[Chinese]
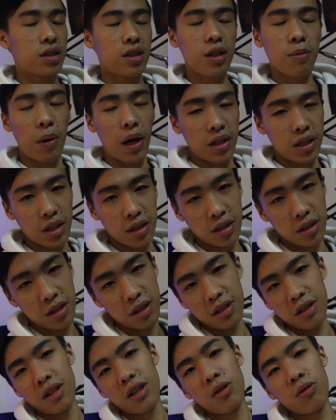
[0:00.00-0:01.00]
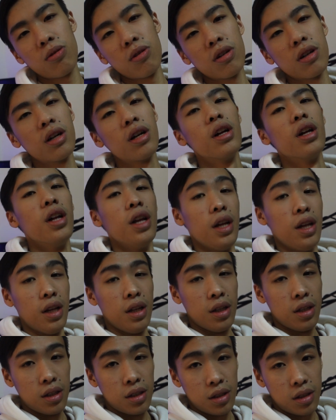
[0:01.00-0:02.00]
一百三十四订阅了，
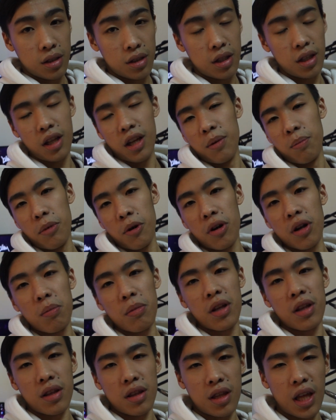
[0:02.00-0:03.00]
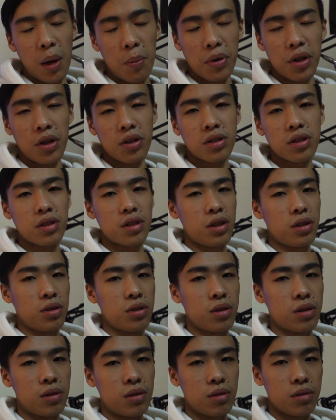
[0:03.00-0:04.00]
真的没有你们达不到这个成
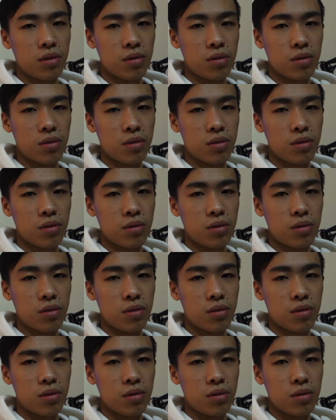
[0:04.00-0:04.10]
就。